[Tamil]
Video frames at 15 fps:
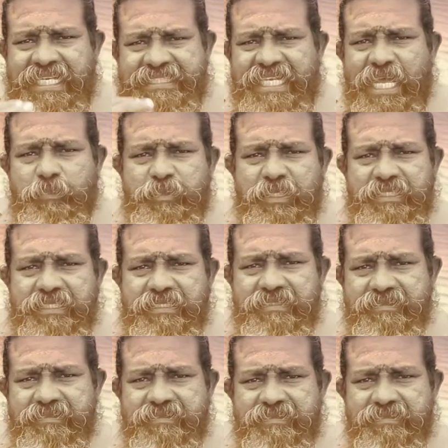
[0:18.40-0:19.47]
சாப்பிட்டுட்டு
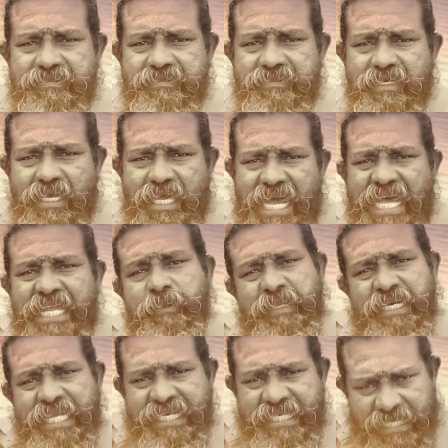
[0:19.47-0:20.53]
அரை மணி
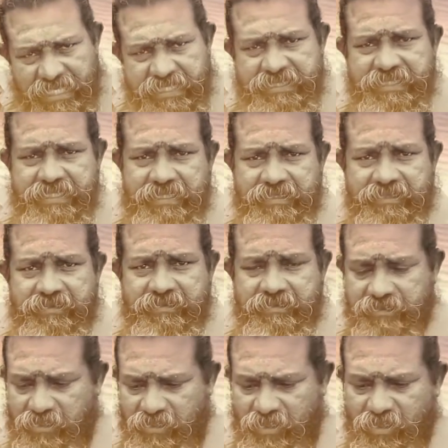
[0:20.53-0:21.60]
நேரம் கழித்து
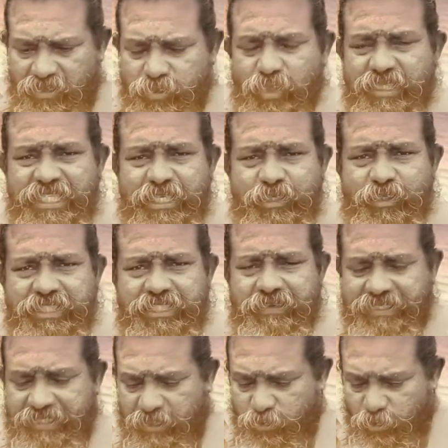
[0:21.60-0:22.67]
சுடு தண்ணி கொதிக்க
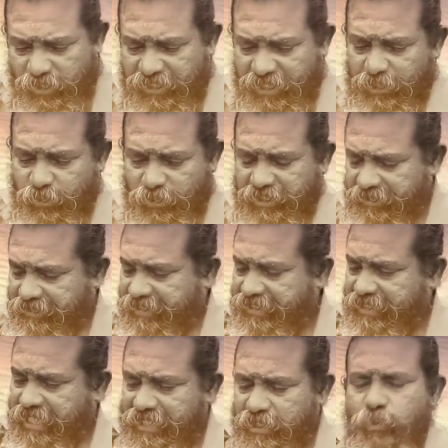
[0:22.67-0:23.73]
வைங்க சுடு தண்ணி கொதிக்க வச்சுட்டு
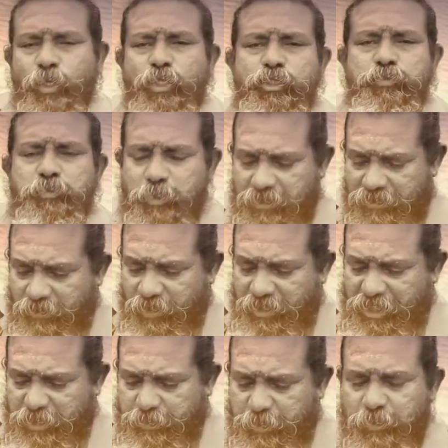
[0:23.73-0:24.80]
அதில் ஒரு ஸ்பூன் ஒரு
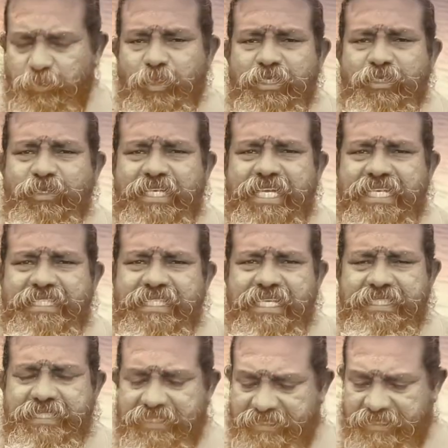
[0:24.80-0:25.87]
டீஸ்பூன் போட்டு ஒரு கலை
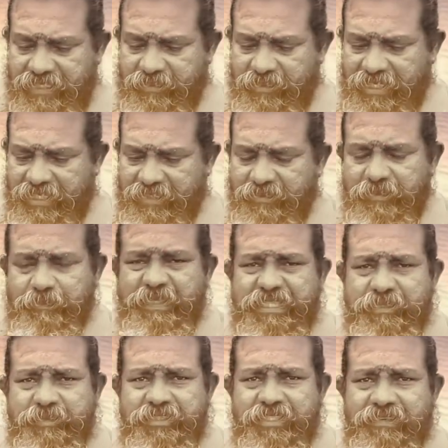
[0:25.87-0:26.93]
கலக்கிடுங்க இப்போ நேரம் பத்து
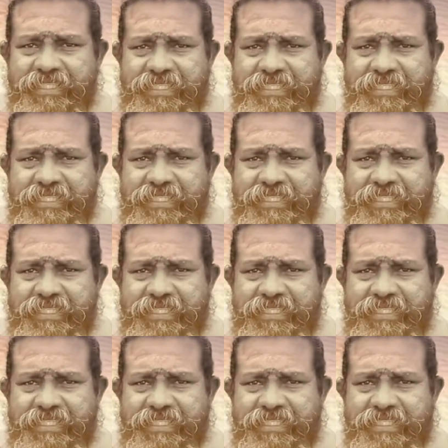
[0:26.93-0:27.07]
நிமிஷம் வைங்க